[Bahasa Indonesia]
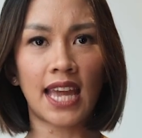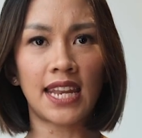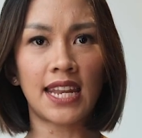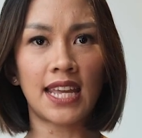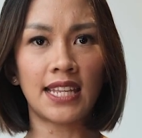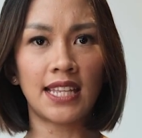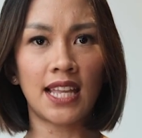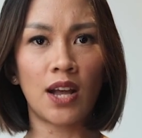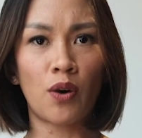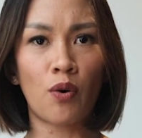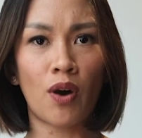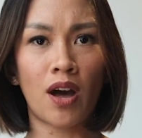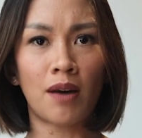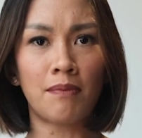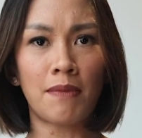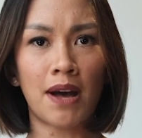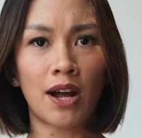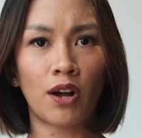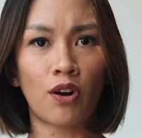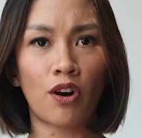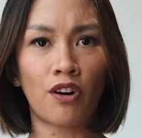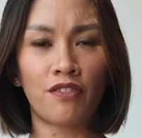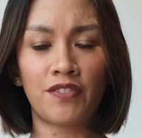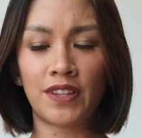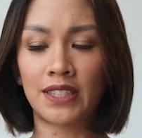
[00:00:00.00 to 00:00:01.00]
adanya
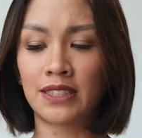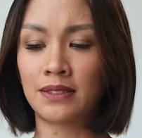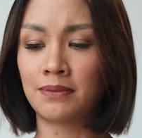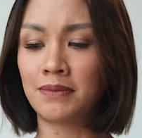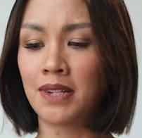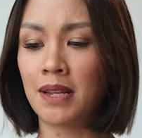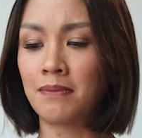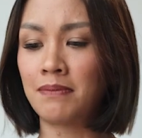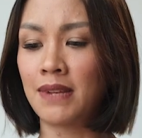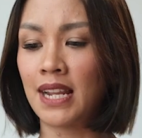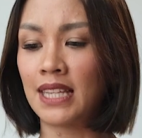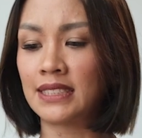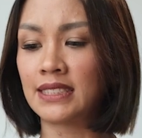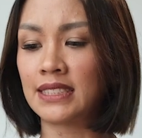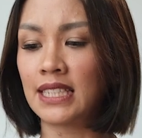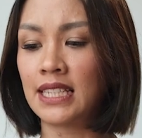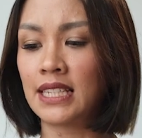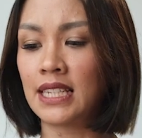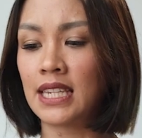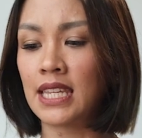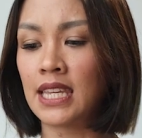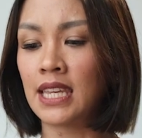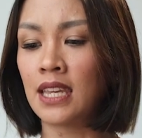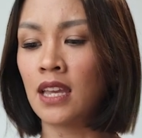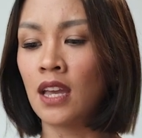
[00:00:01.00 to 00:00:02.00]
wabah COVID-19
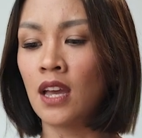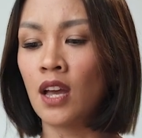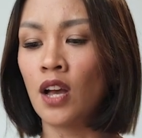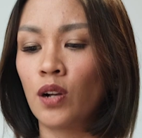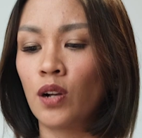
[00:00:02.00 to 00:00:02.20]
ini?